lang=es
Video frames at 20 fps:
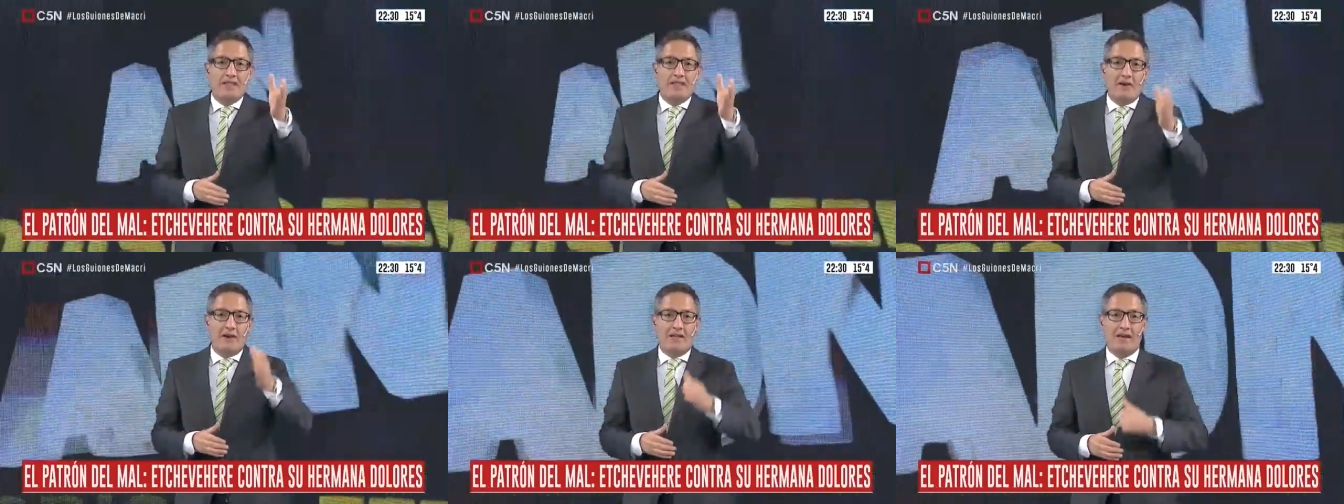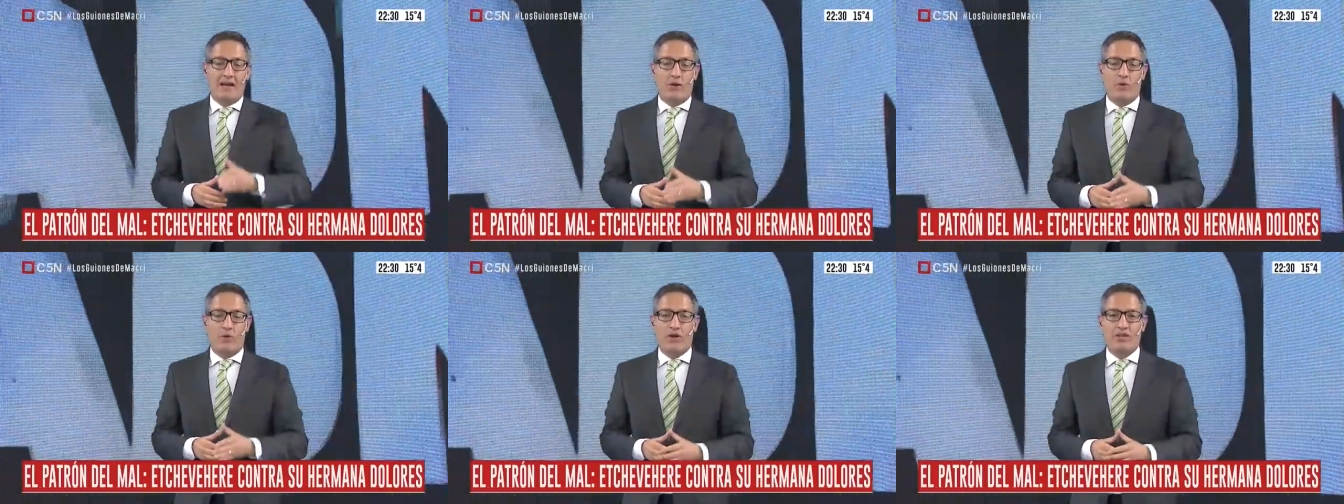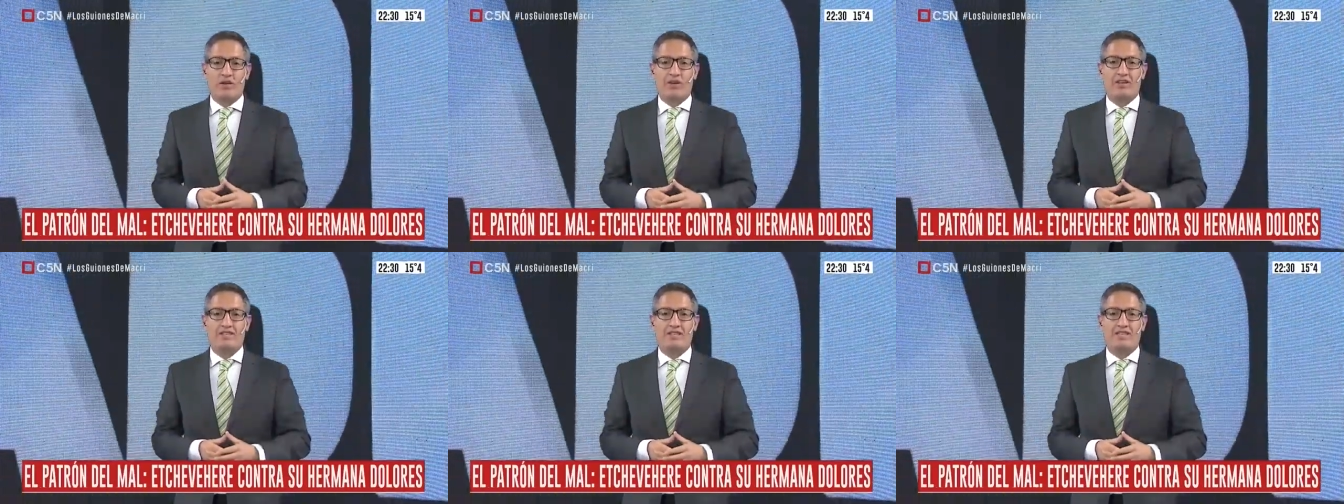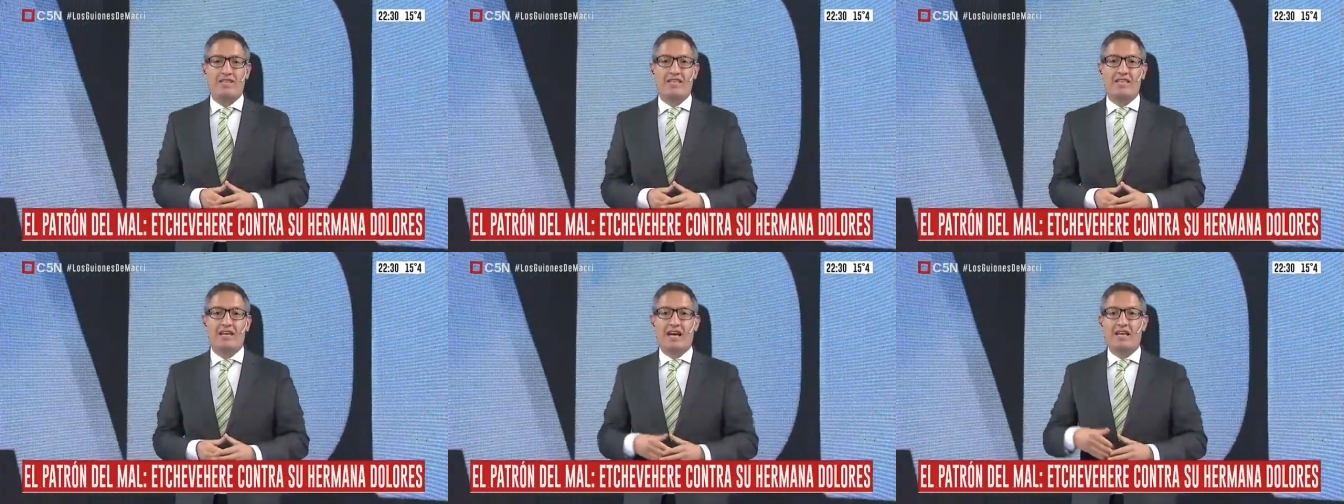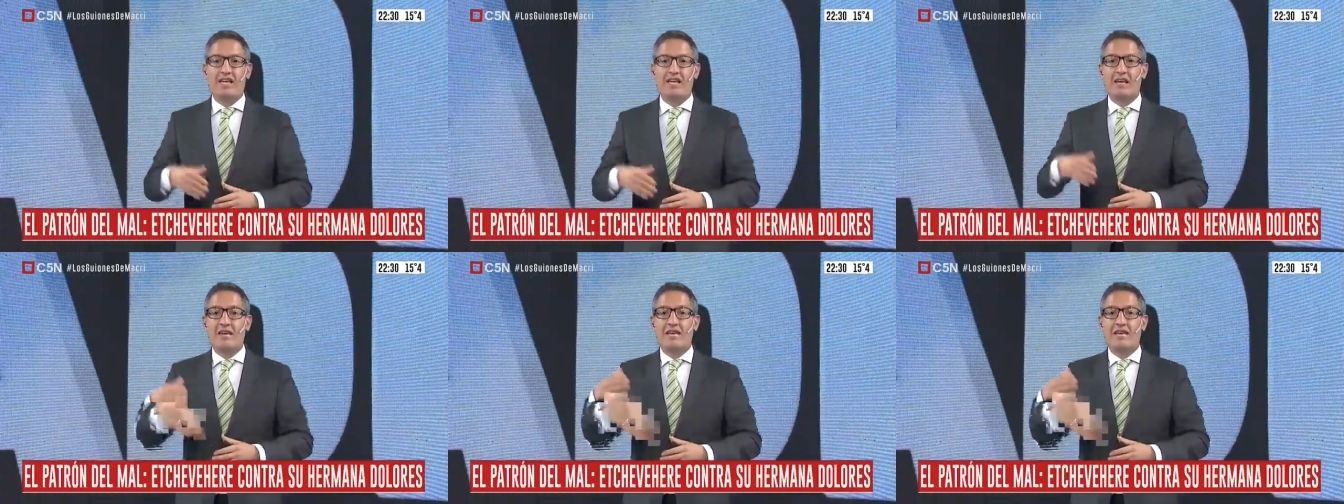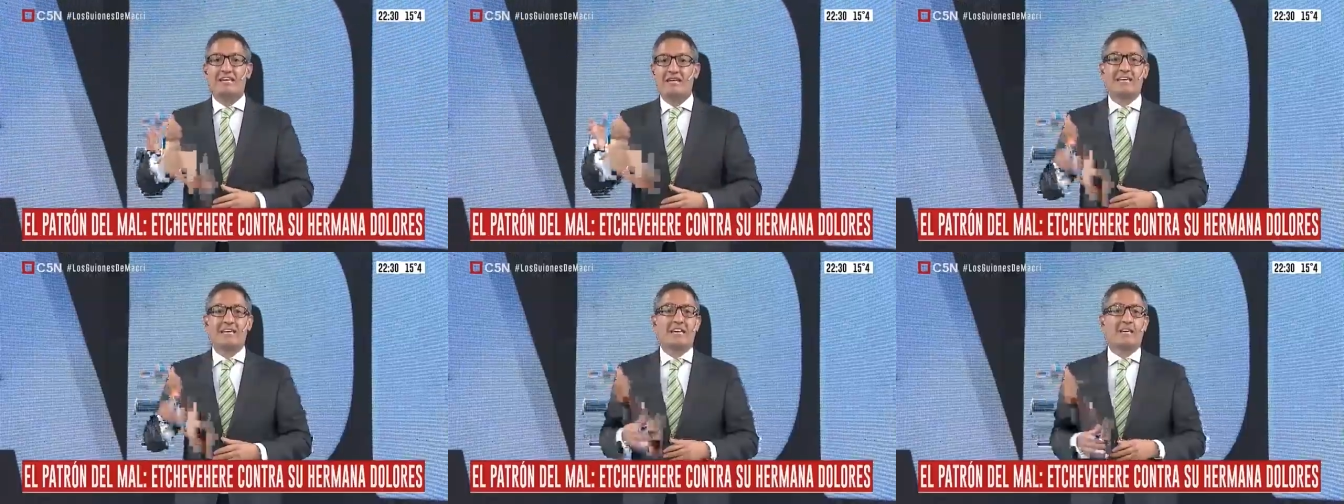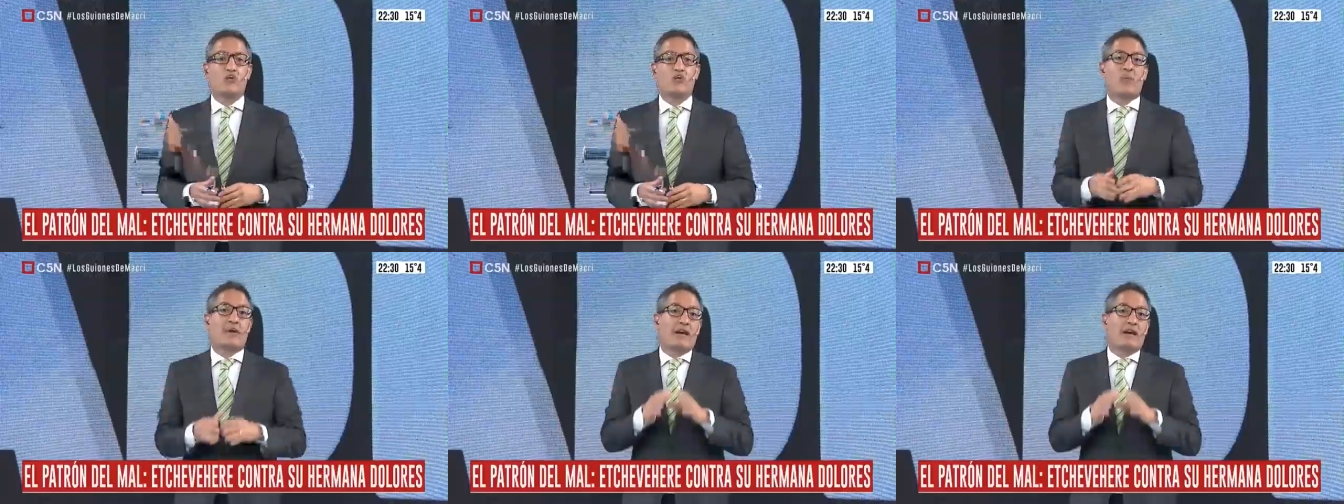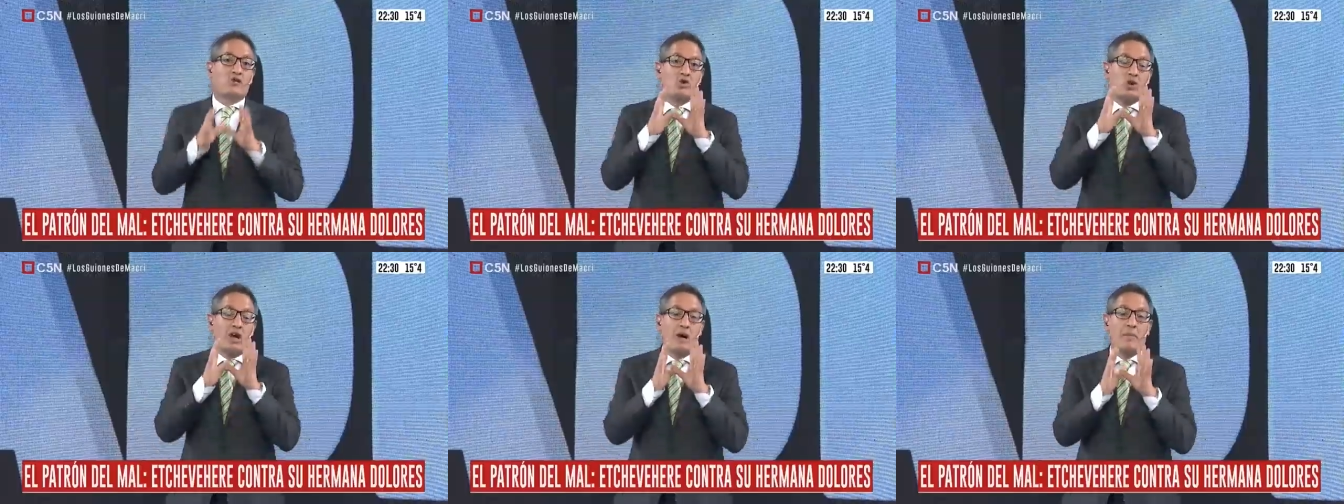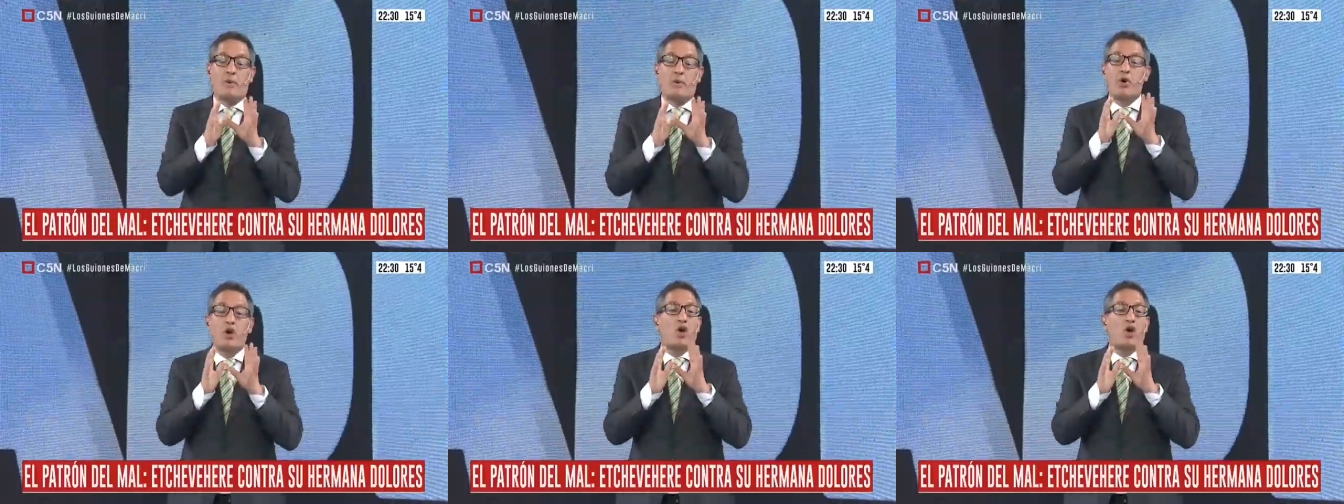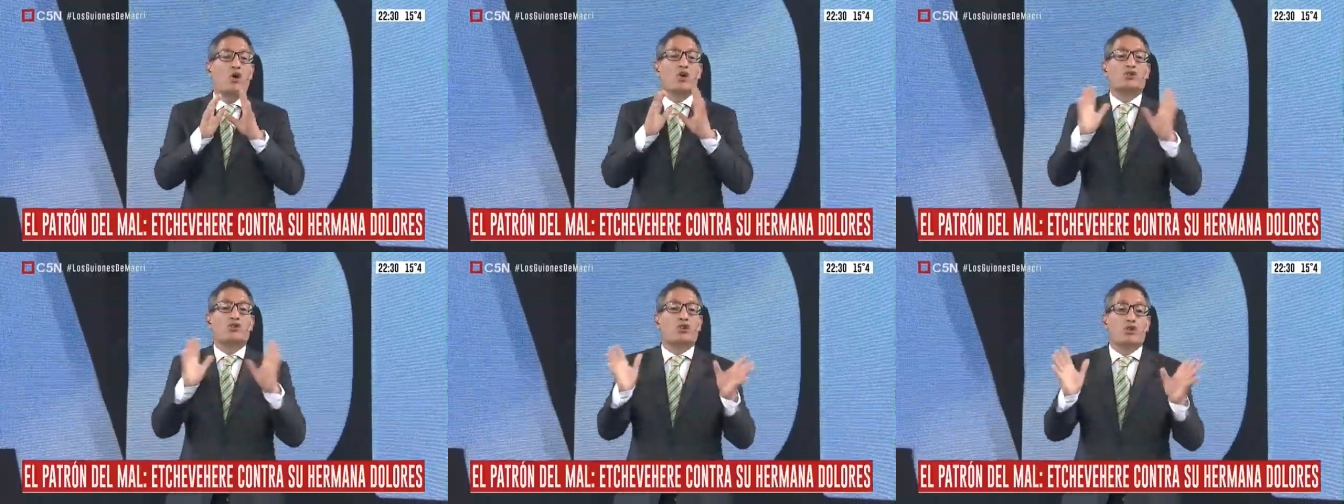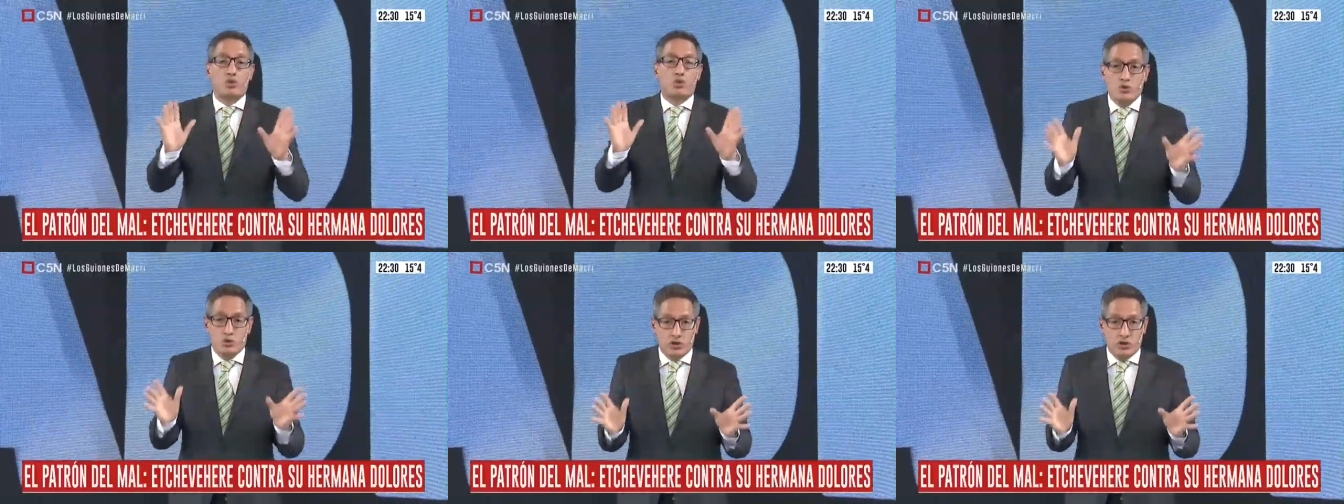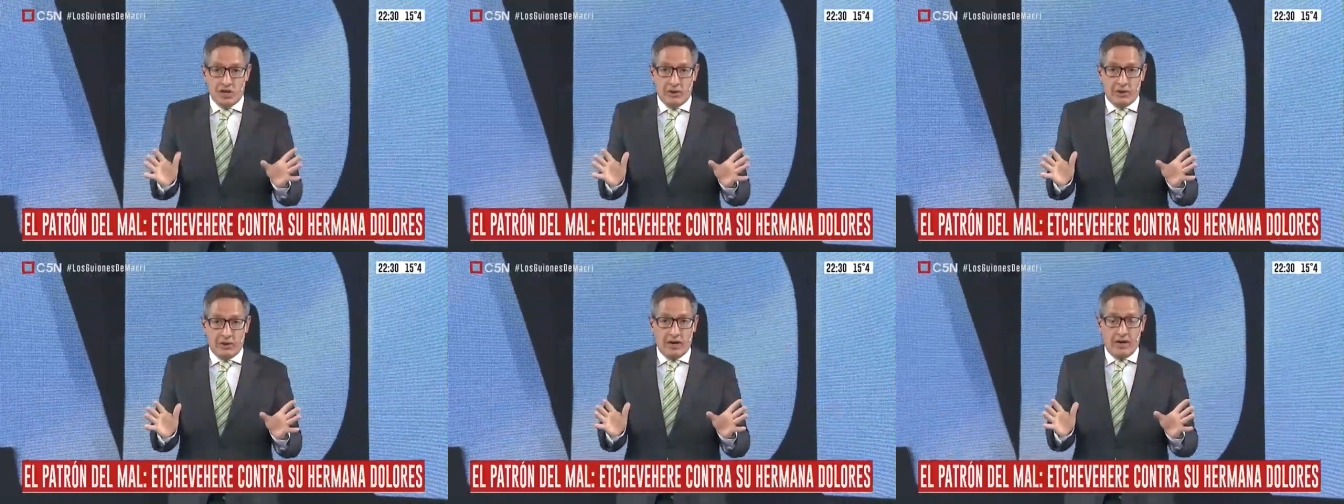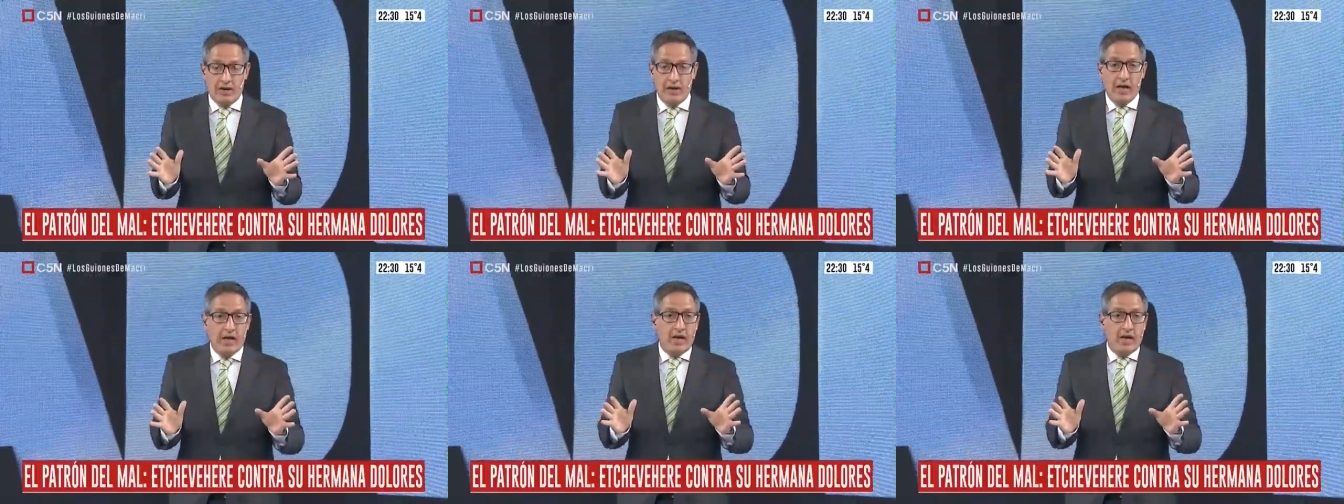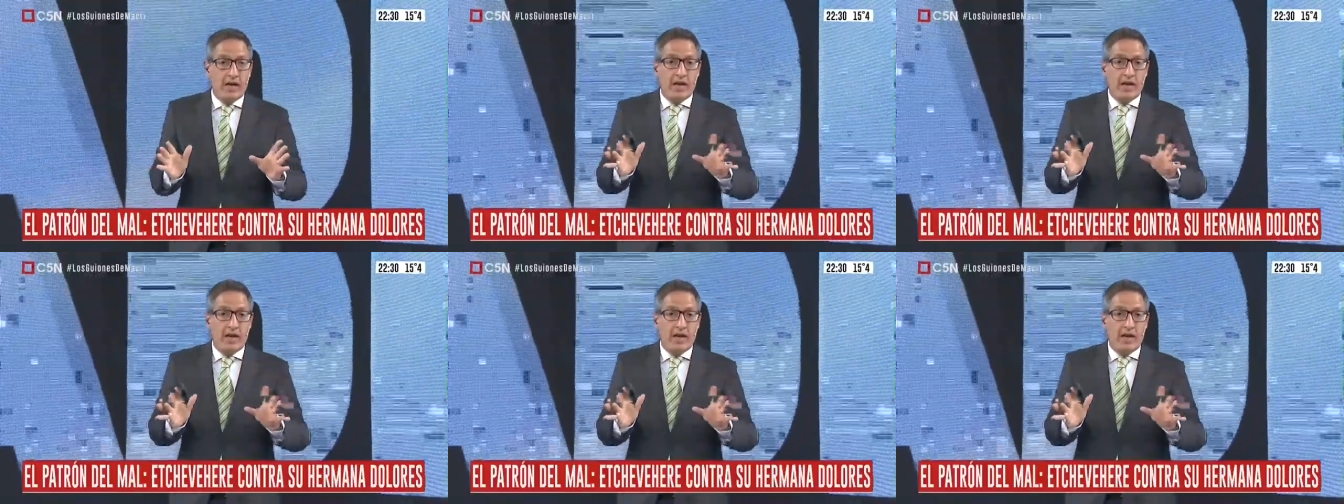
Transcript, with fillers: te habla de las cuestiones éticas y ahora quiere recuperar sus campos. No son tuyos, Cheveres.